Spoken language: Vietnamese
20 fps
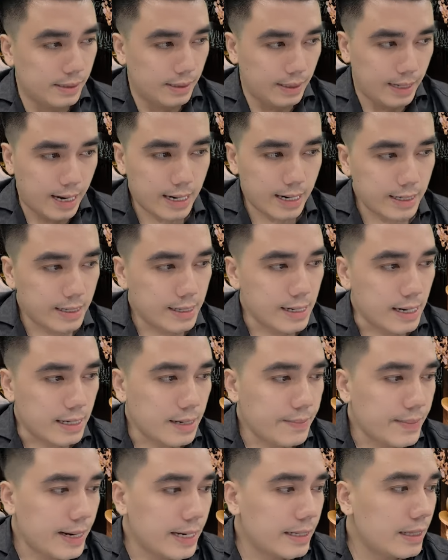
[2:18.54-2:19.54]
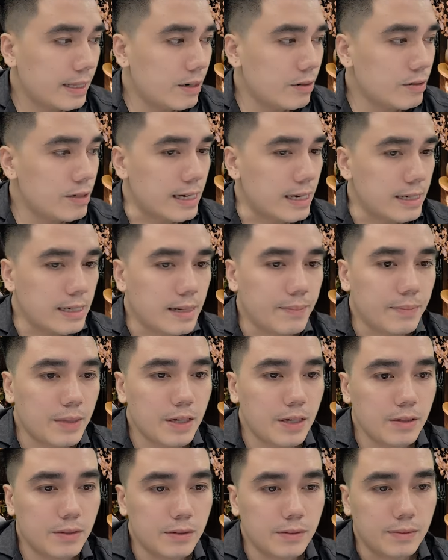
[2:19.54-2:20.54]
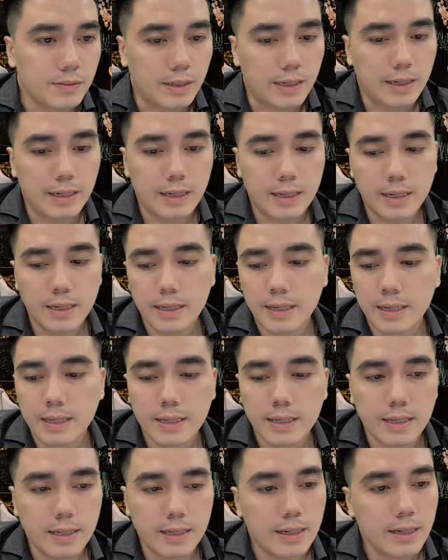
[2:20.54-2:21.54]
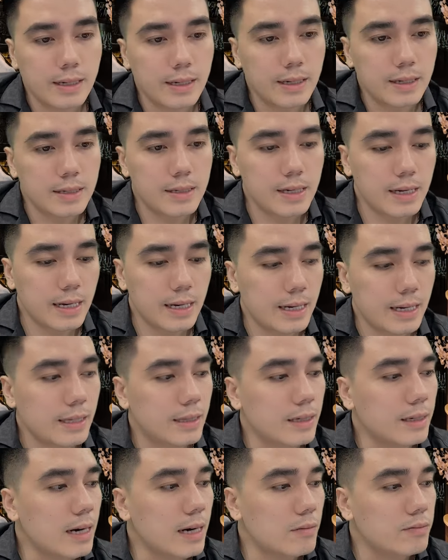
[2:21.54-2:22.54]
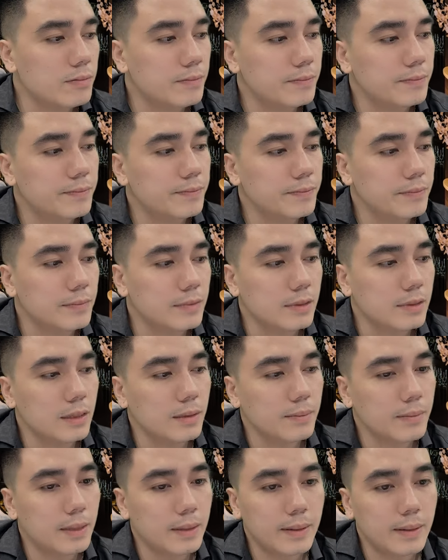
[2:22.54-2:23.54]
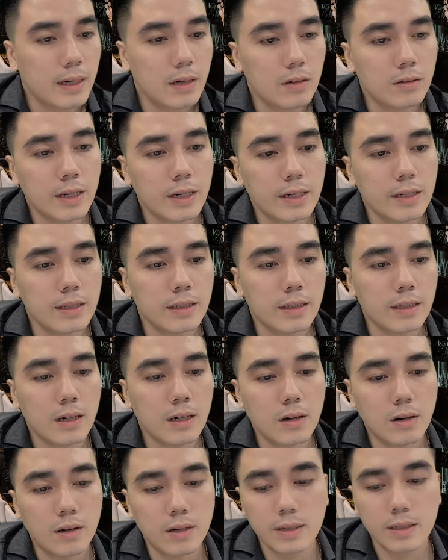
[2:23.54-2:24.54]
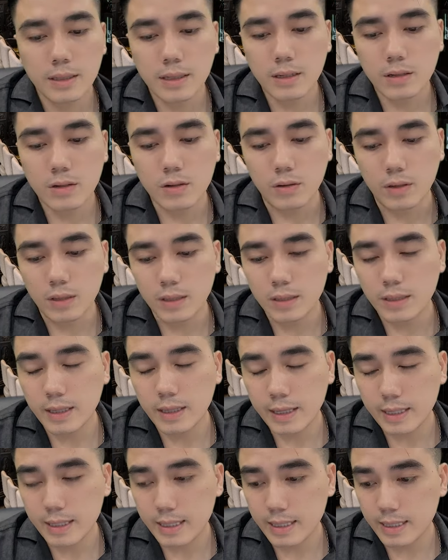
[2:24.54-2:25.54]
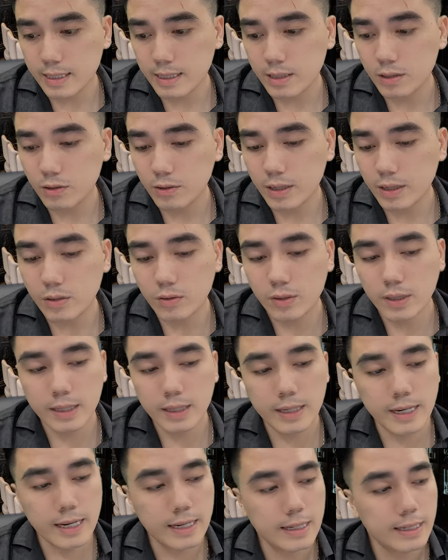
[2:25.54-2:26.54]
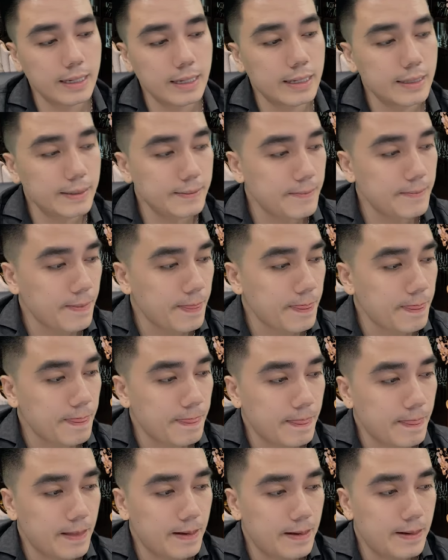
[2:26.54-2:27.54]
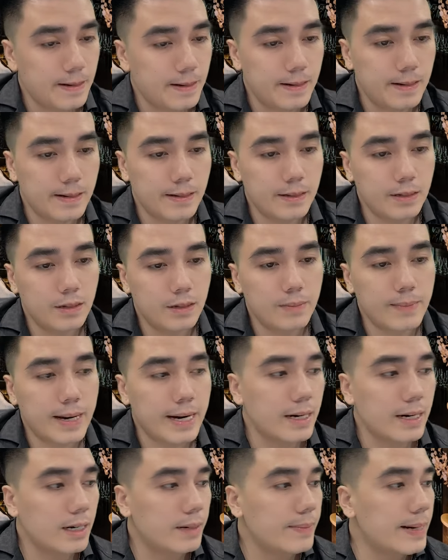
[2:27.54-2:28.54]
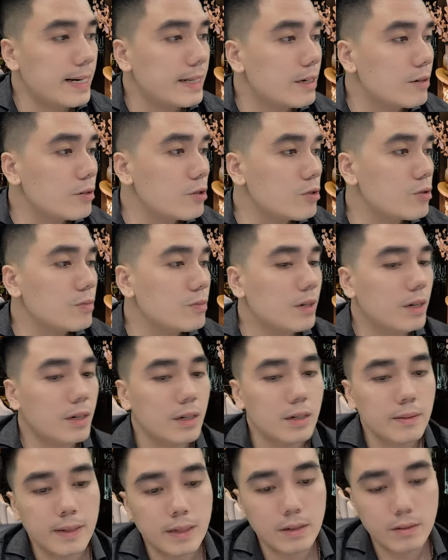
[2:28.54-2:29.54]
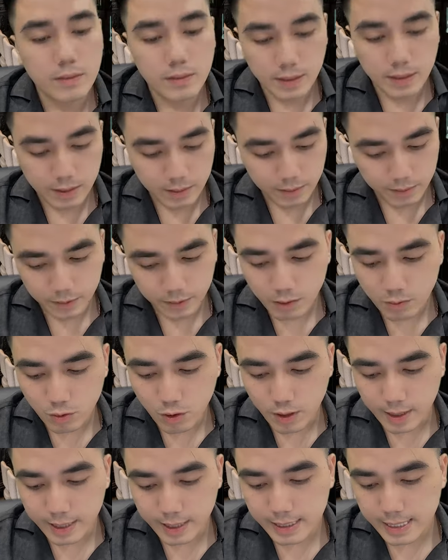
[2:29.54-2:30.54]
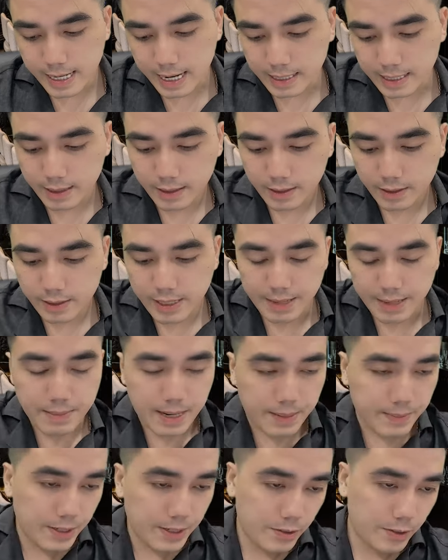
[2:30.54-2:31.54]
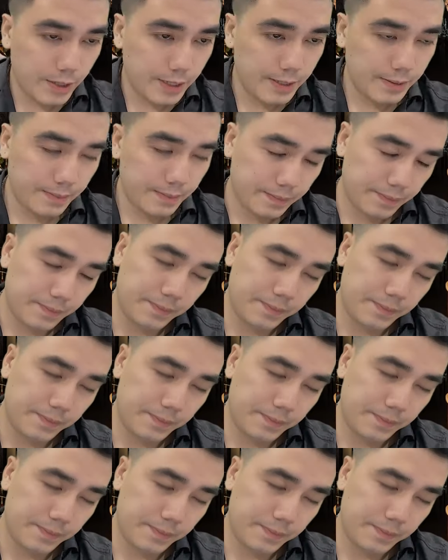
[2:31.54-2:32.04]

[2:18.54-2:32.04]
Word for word: ăn thì trả dám ăn tiêu trả dám tiêu ấy ờ, chi ly từng đồng nhưng mà bắt đầu thấy người ta khó người ta khổ là đưa hết ra lôi hết ruột hết gan ra rồi bán nợ bán thiếu cho chúng nó bắt đầu nó không có nó trả nó nó tránh mặt mình luôn